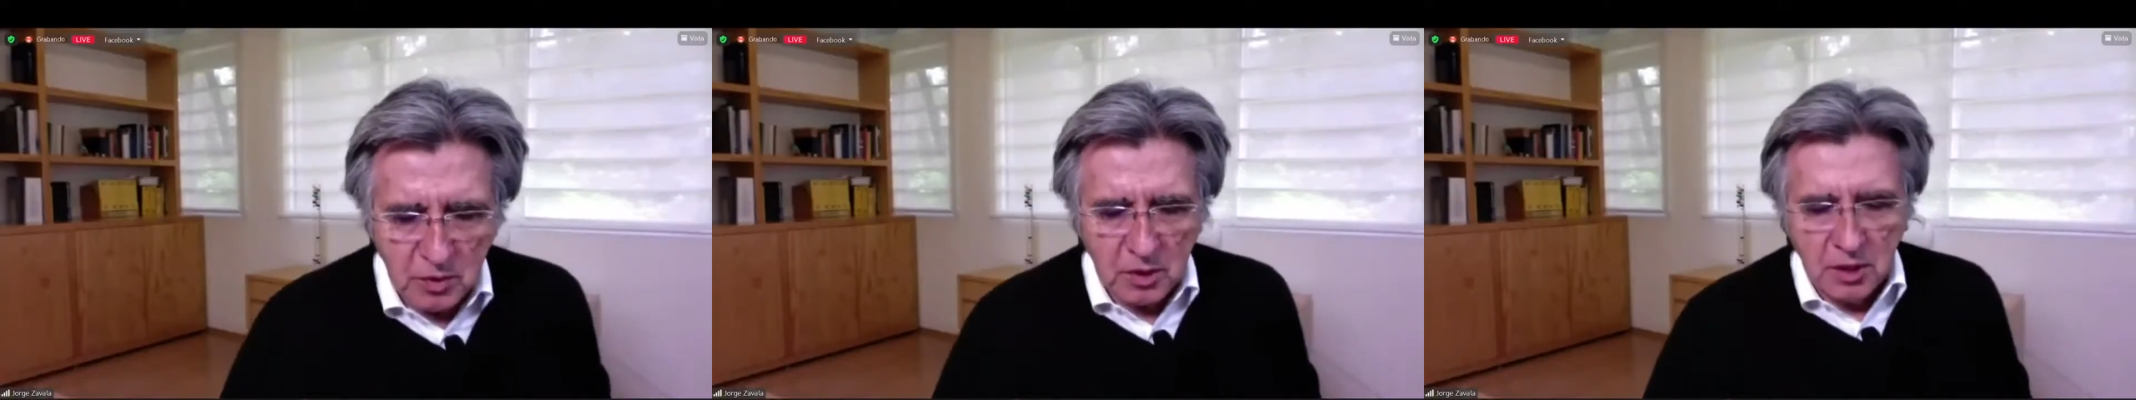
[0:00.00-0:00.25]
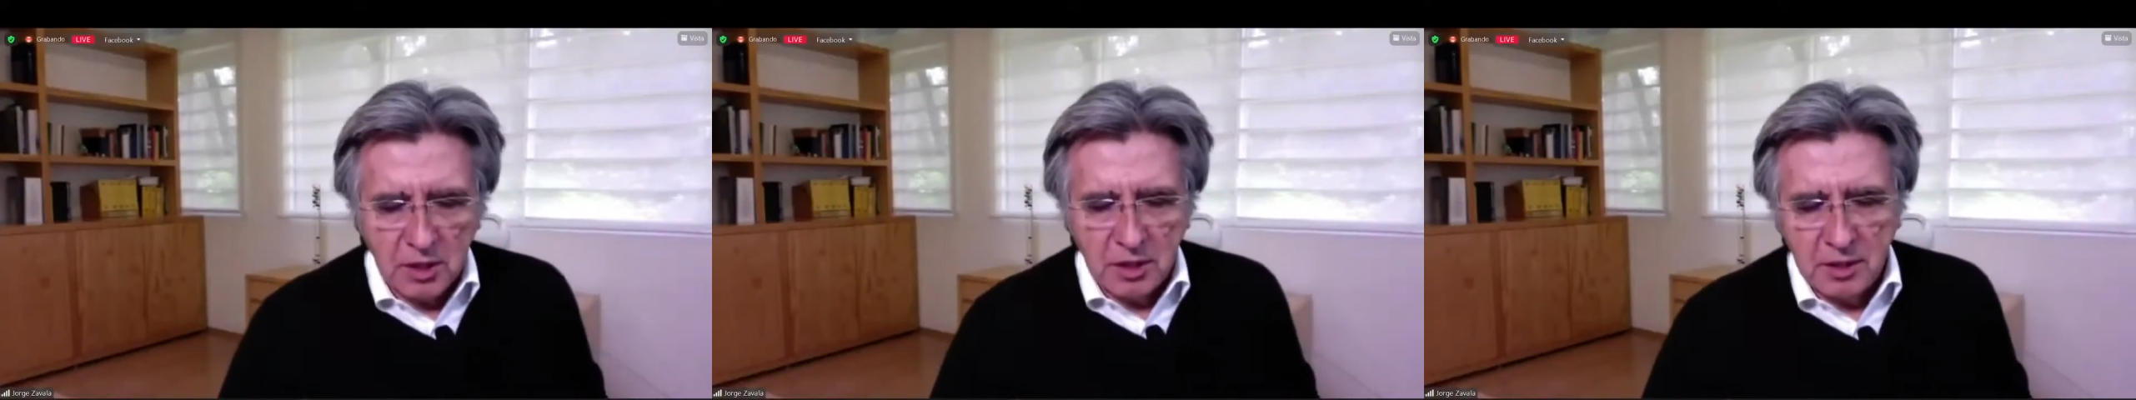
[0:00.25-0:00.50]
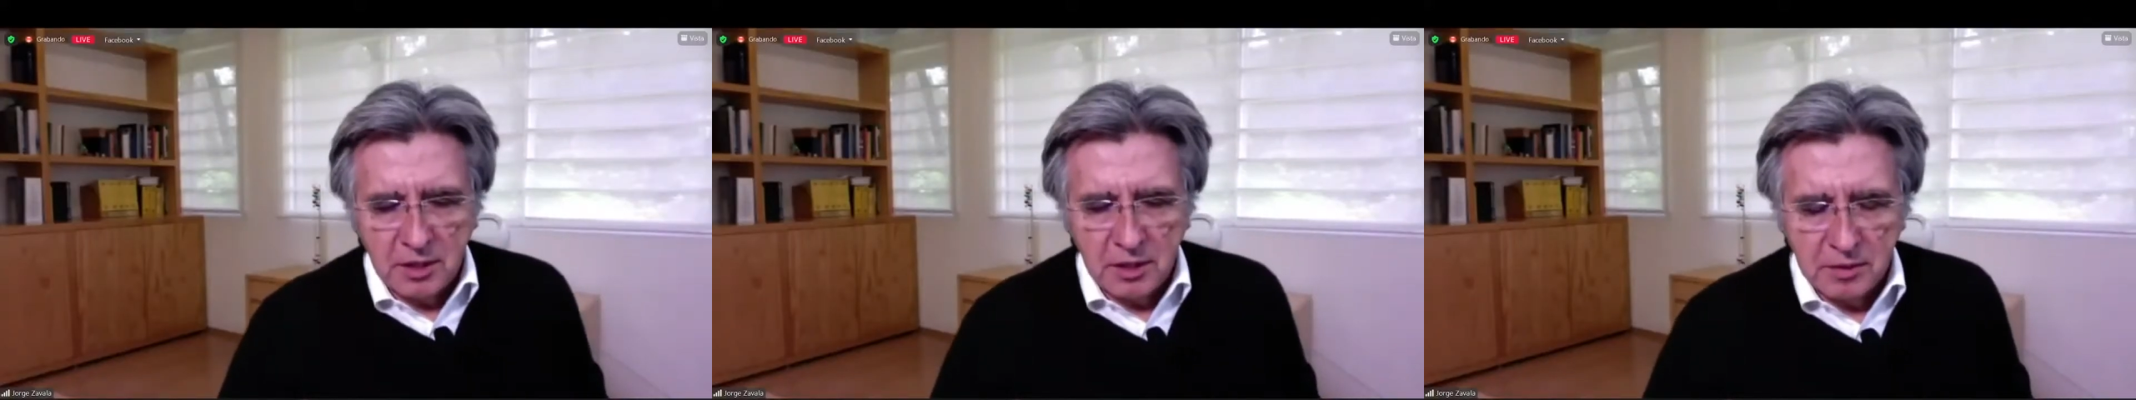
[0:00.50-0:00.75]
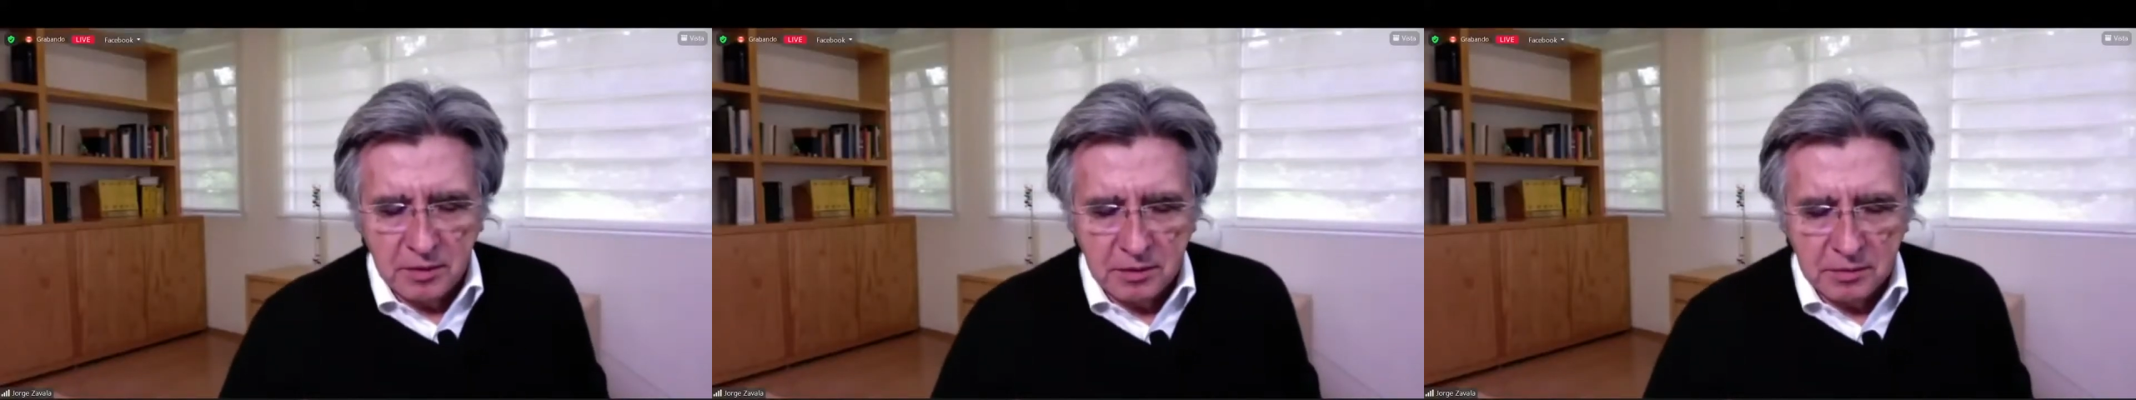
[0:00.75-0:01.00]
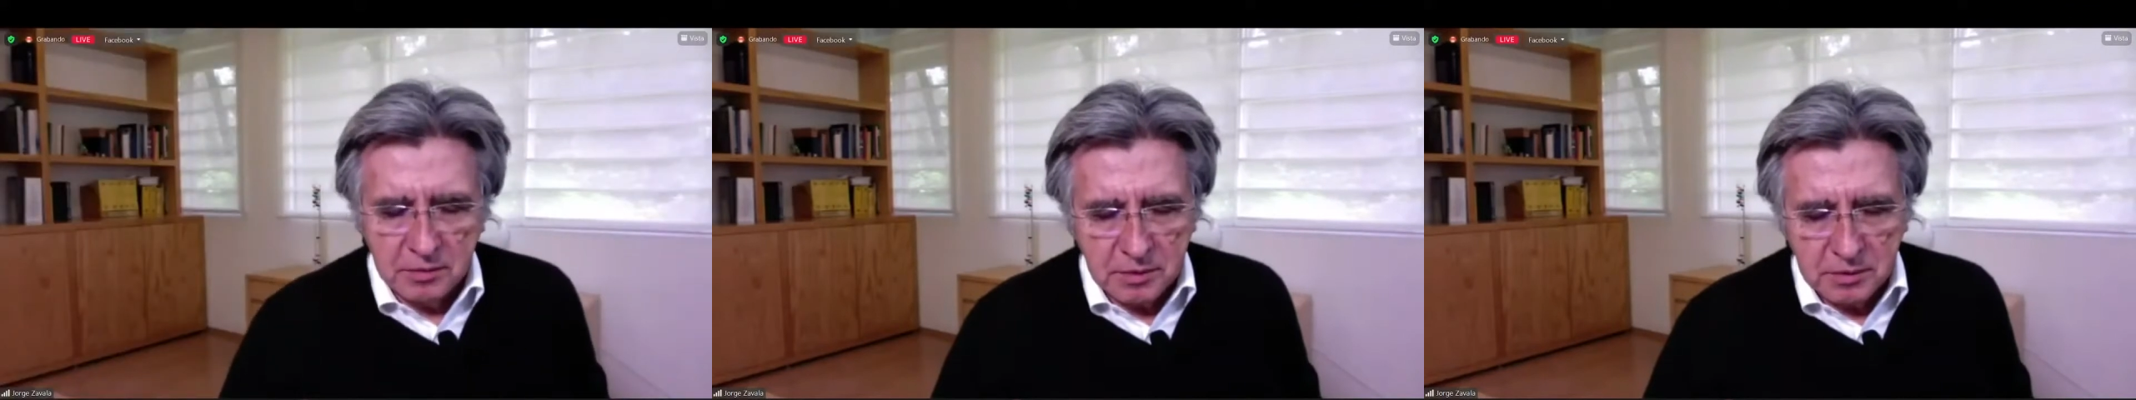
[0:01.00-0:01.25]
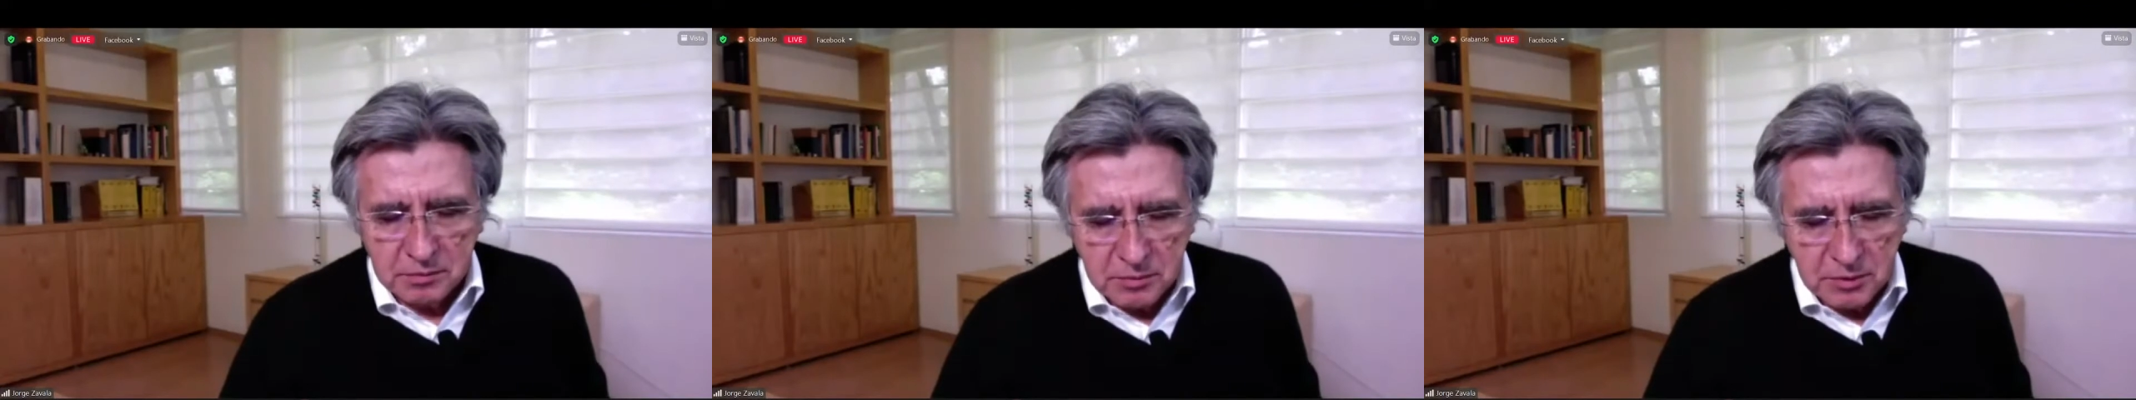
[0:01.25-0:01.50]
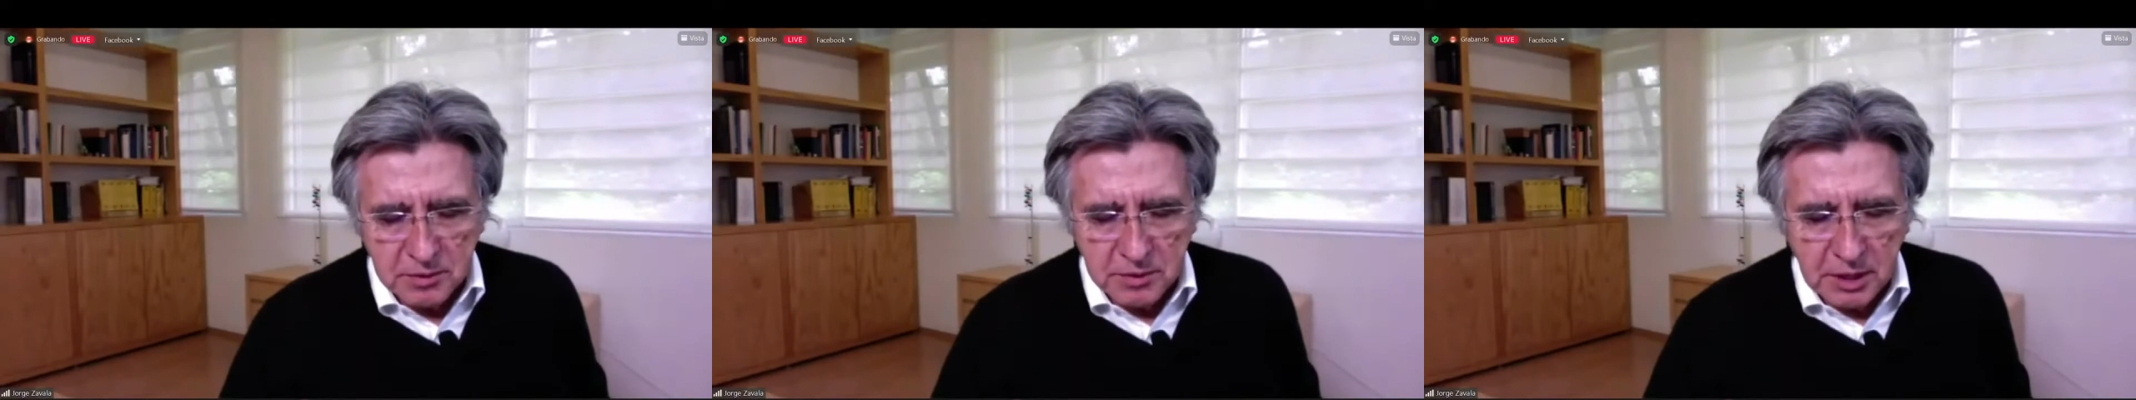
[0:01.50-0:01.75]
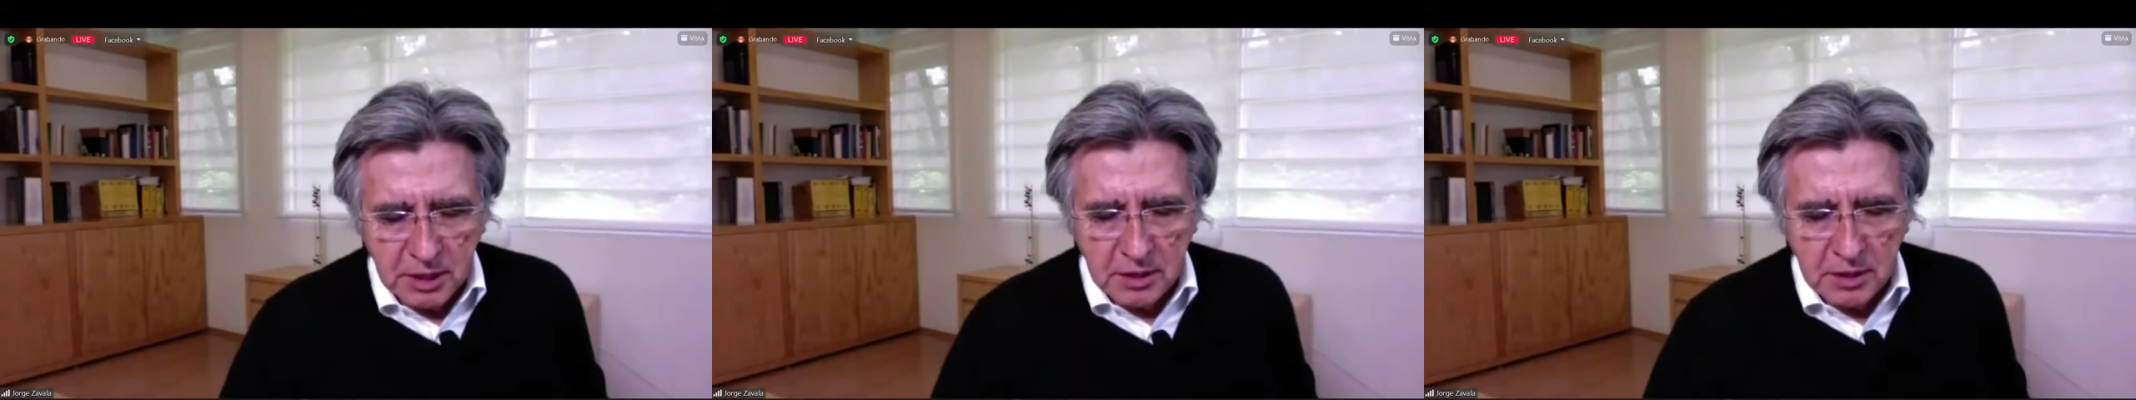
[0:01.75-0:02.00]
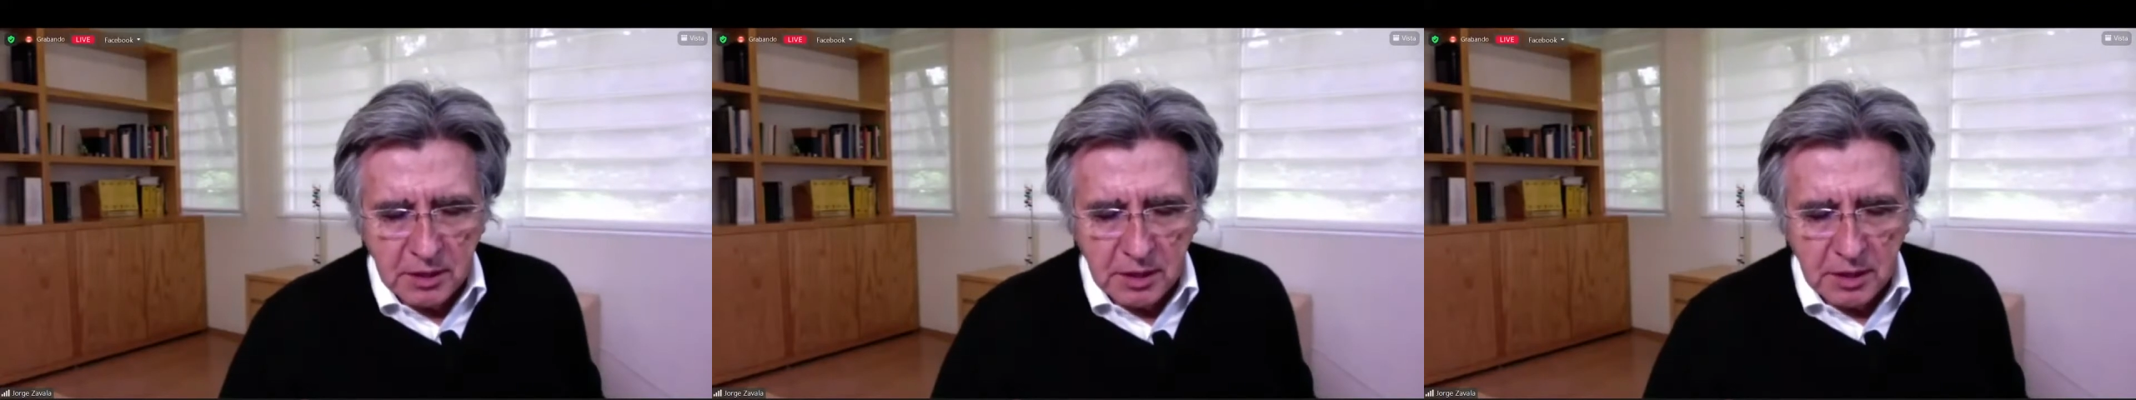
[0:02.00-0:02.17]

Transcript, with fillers: Eh, de verdad, eh,